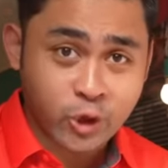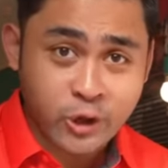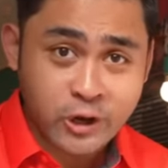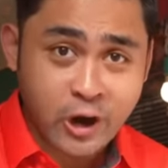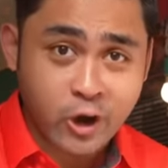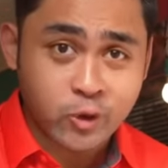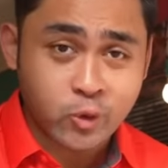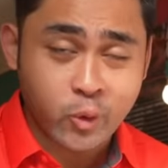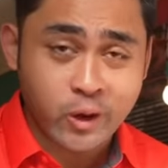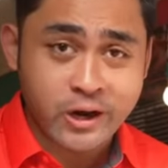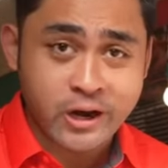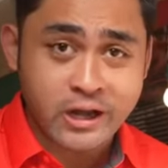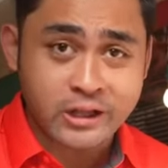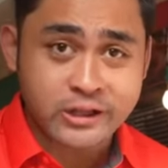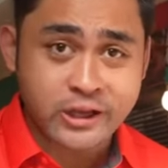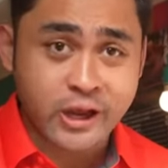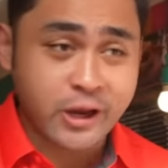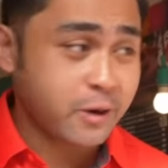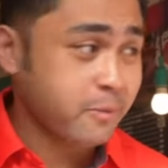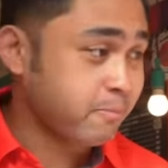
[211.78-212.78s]
yung round 1
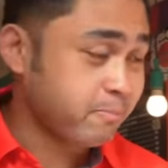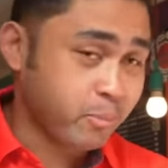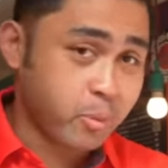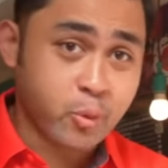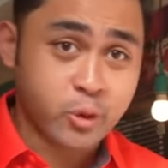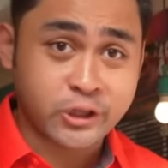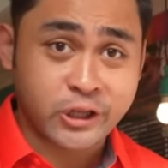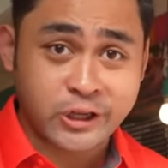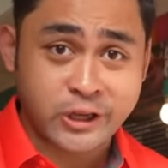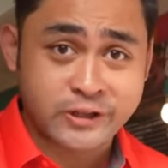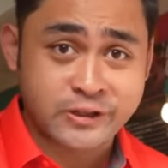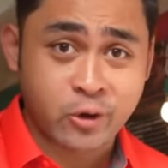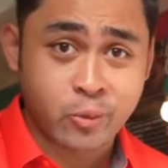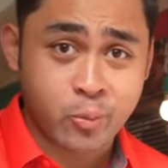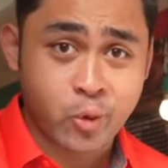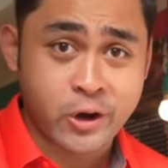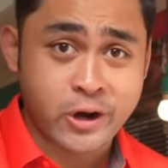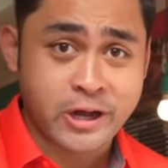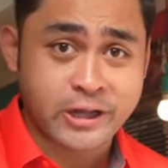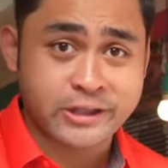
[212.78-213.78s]
natin. Punta tayo sa
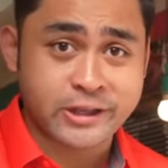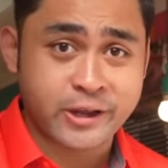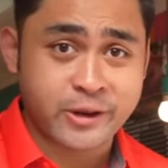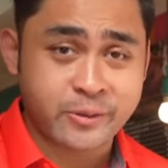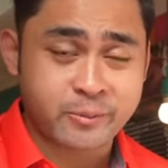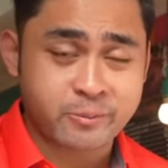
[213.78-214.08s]
upuan natin.